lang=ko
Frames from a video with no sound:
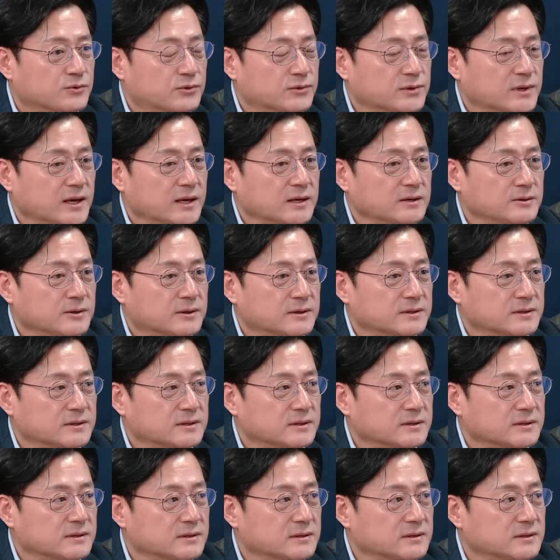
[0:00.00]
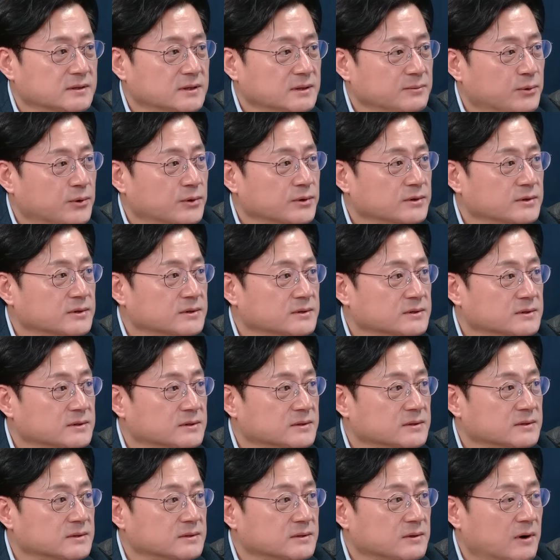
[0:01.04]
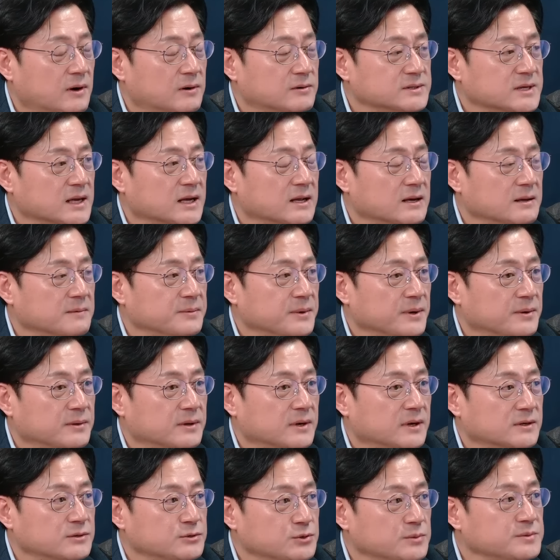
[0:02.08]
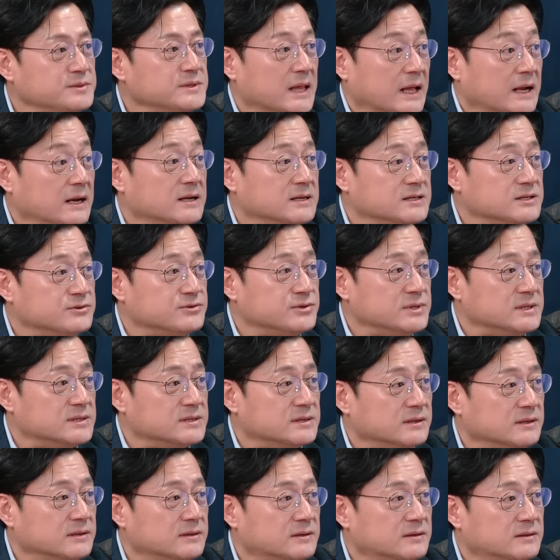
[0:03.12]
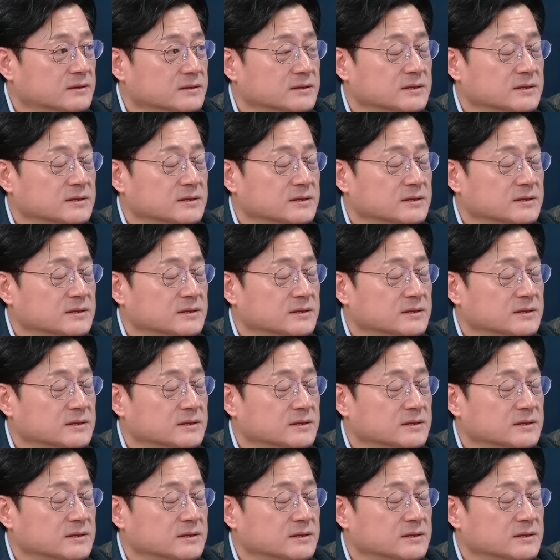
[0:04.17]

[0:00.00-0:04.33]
국회의원들이 보는 거하고 사람의 평가는 조금씩 달라질 수 있어요.